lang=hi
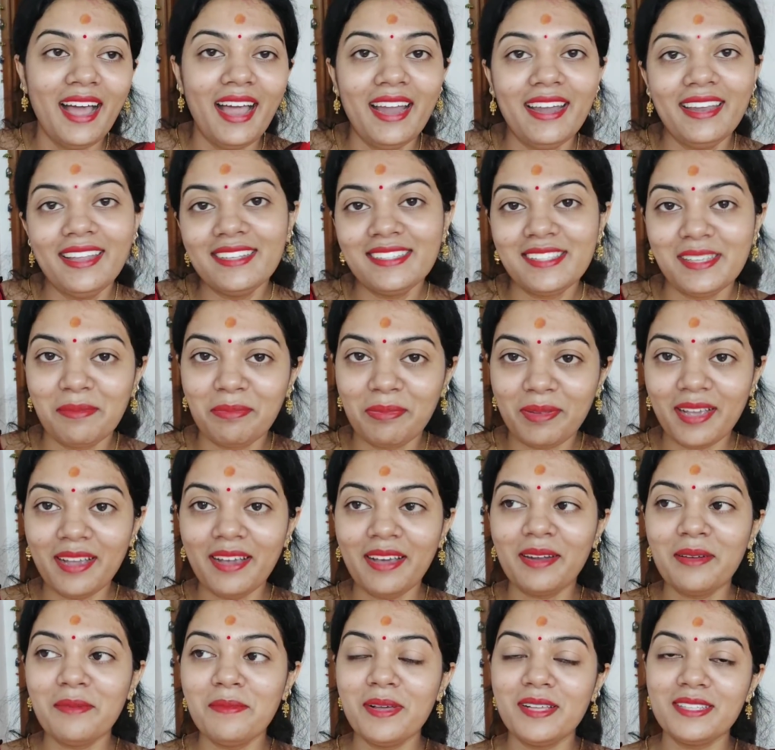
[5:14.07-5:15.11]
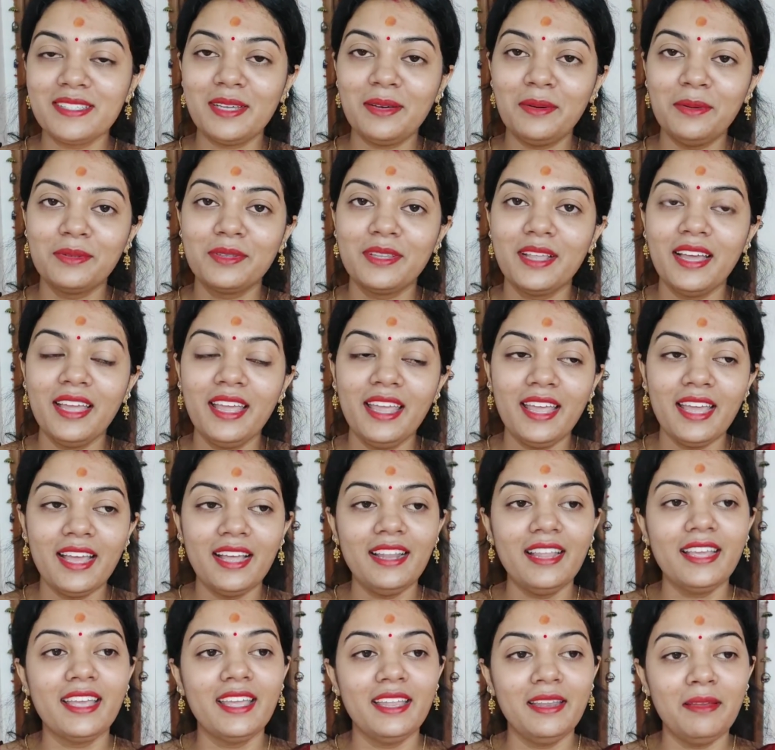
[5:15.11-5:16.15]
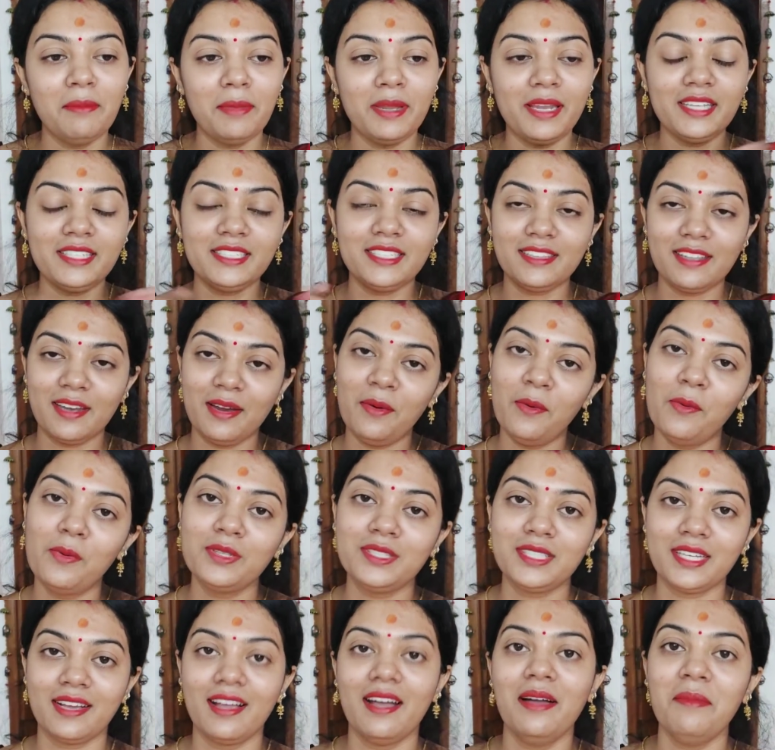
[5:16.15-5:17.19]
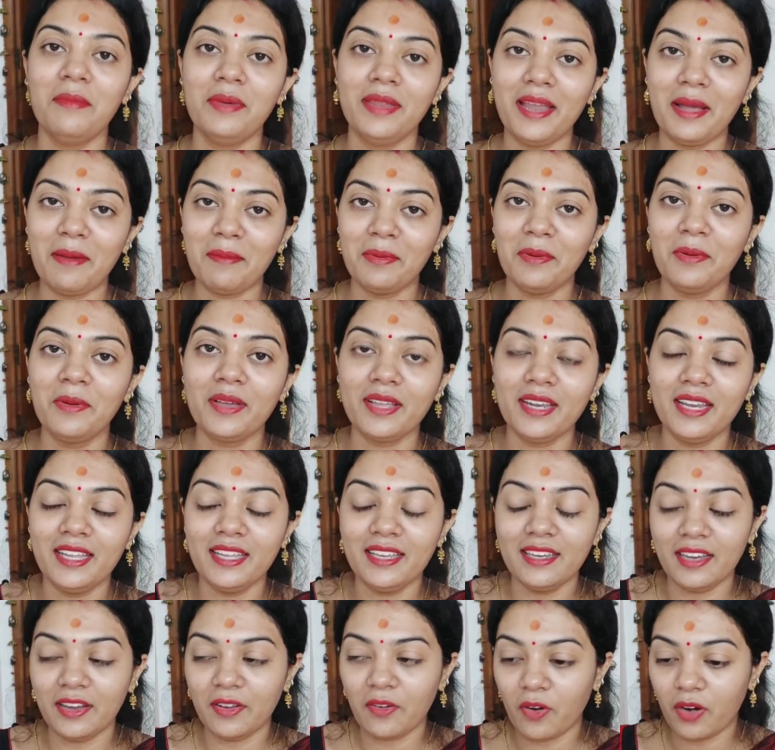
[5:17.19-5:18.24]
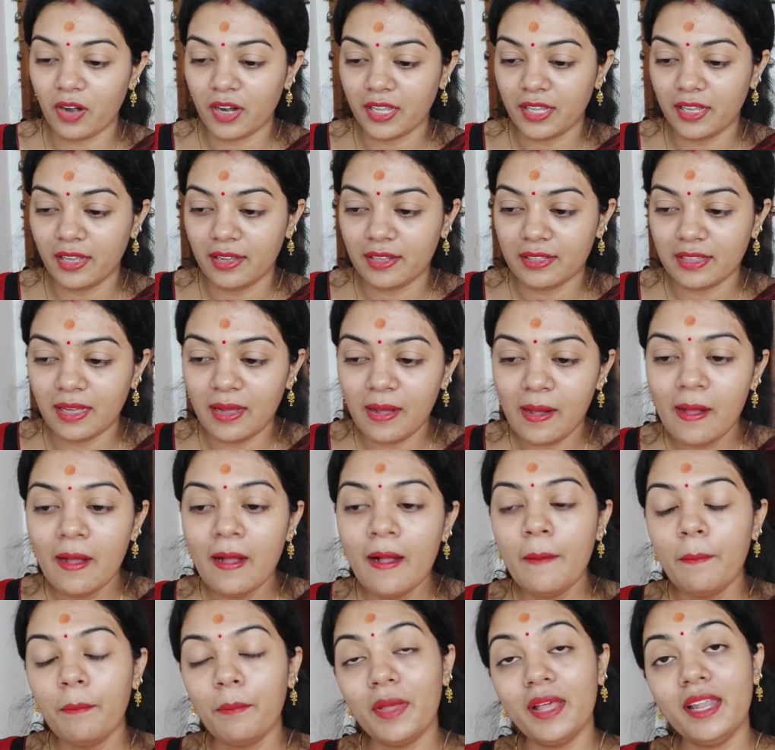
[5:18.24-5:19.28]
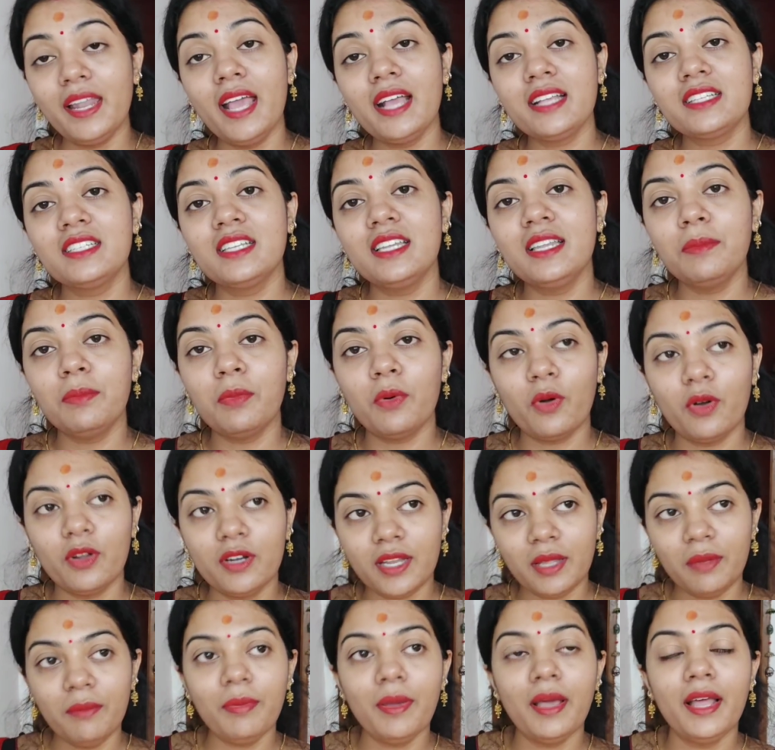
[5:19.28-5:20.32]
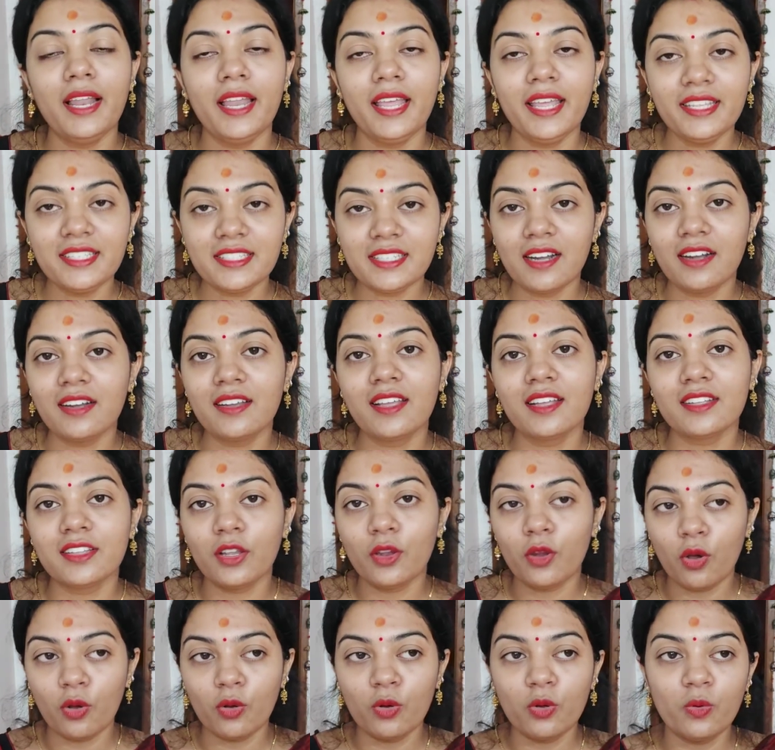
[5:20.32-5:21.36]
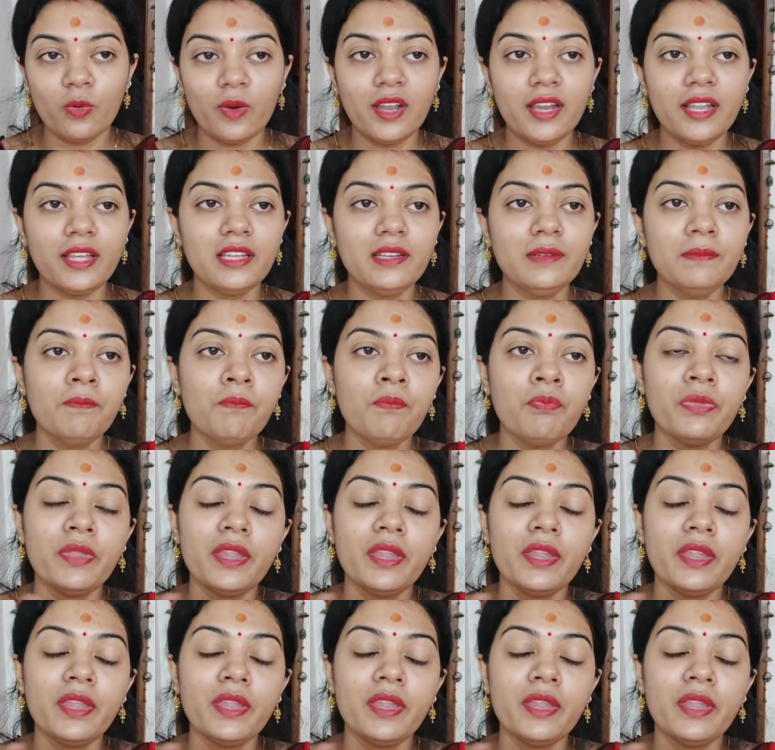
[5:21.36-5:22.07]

एंड ये सबके घरों में ऐसा होता ही है लेकिन मैंने जितना हो सका मैंने आप लोगों के लिए रिकॉर्ड किया था मैंने एक्चुअली बहुत टाइम पहले ही स्टार्ट किया था नौ गुरुवार लेकिन